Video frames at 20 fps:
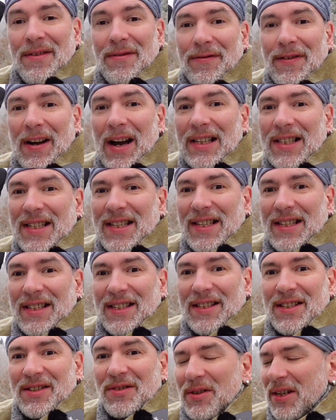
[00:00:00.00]
Fazit
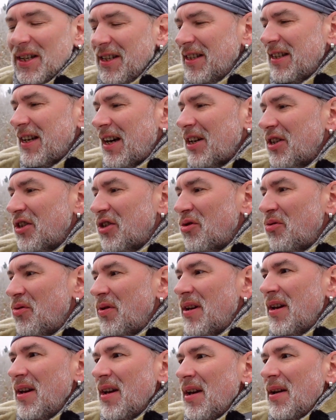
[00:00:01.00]
zu diesen
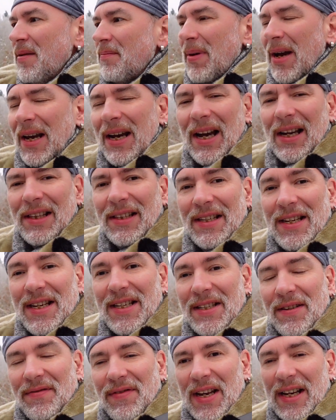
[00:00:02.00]
Handschuhen, man kann
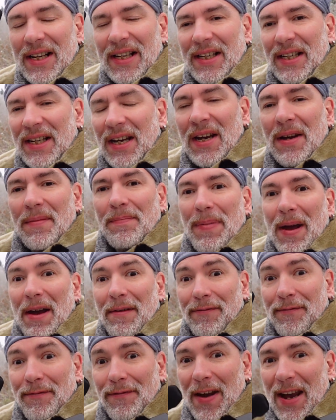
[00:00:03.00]
diese wirklich
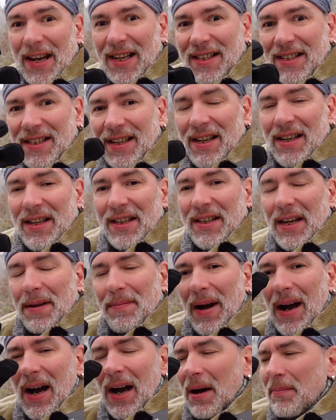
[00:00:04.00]
perfekt
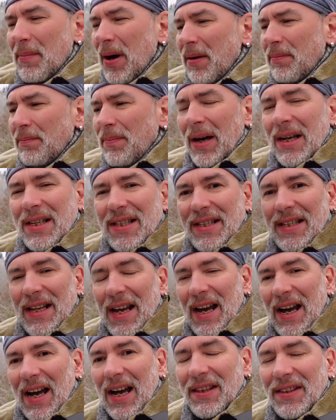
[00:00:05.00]
dem Arm anpassen,
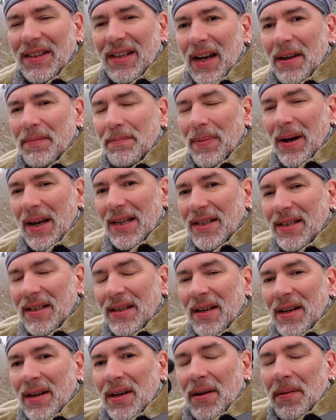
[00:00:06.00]
der Hand
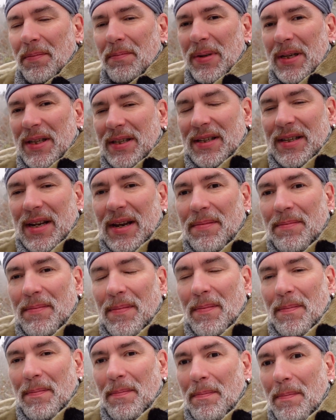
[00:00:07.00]
anpassen mit den
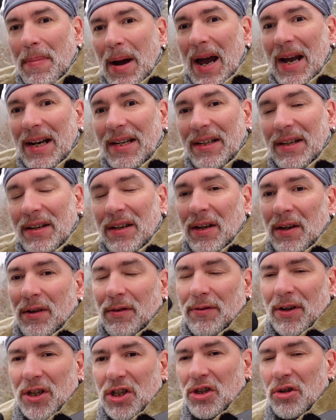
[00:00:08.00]
beiden
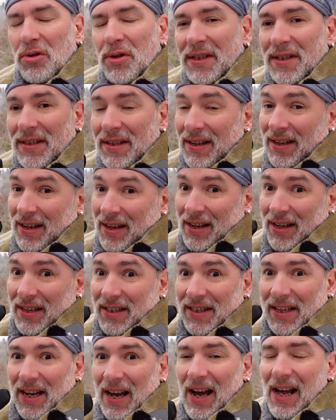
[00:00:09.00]
Verschlüssen.
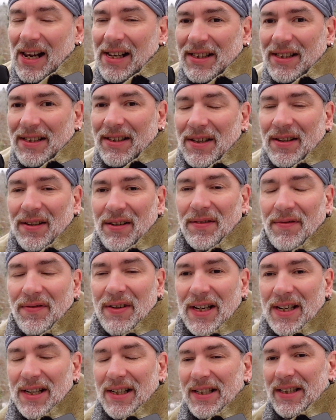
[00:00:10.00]
Sie halten
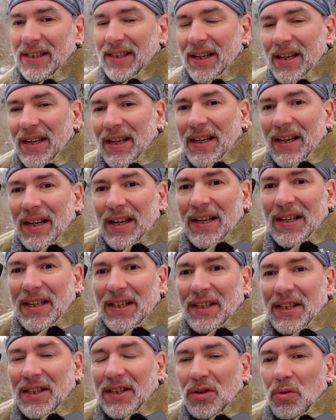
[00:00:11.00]
wirklich
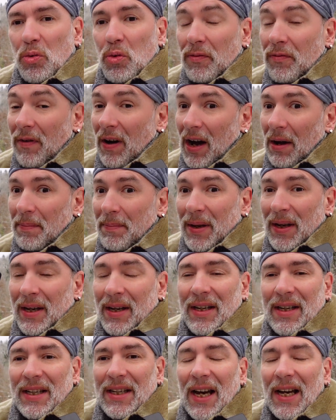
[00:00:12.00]
richtig gut warm.
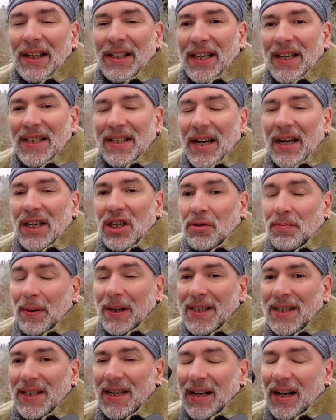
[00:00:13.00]
Ich hatte jetzt einen
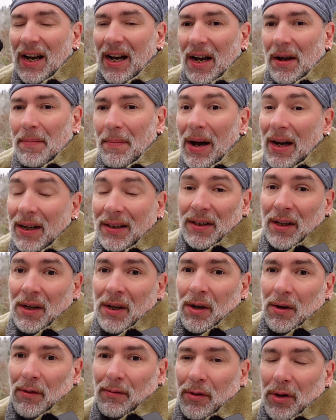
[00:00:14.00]
Spaziergang gemacht
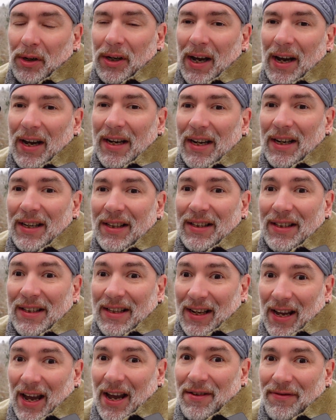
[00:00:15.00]
von einer
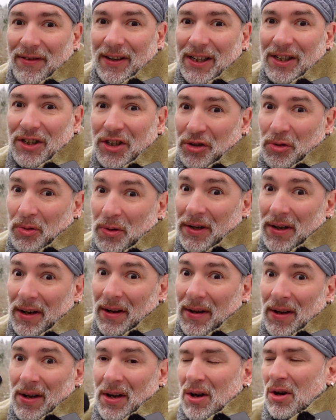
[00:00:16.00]

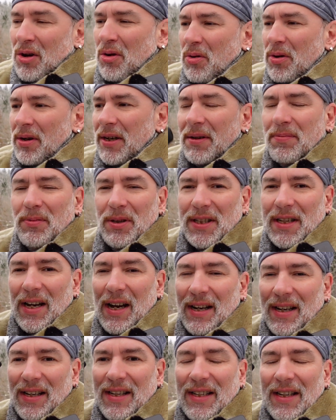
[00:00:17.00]
Dreiviertelstunde und ich muss
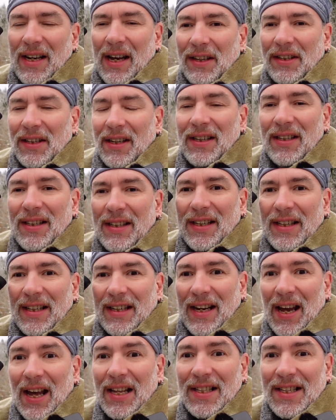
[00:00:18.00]
sagen, ich hatte die
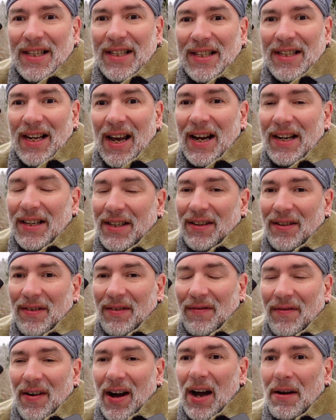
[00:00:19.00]
ganze Zeit
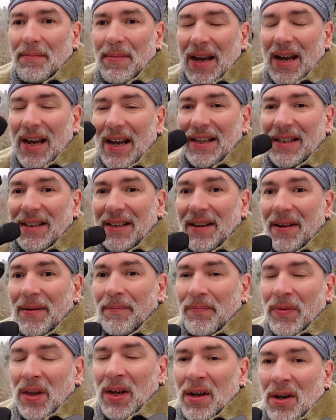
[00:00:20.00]
warme Hände
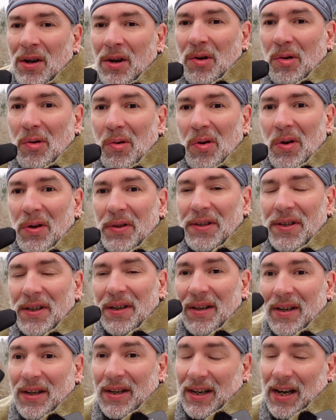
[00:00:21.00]

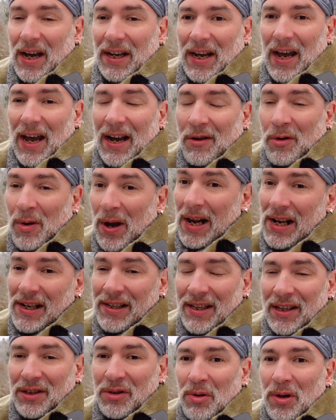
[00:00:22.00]
und ja, der Akku
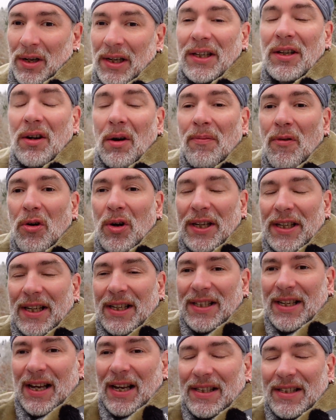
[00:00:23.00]
hält natürlich, obwohl ich
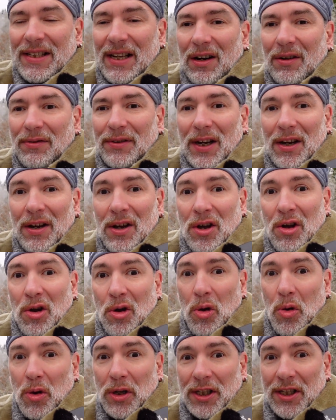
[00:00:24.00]
das Ganze auf der
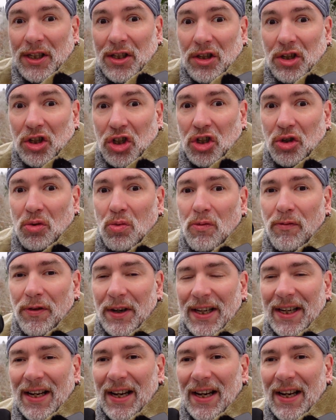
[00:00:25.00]
höchsten Stufe die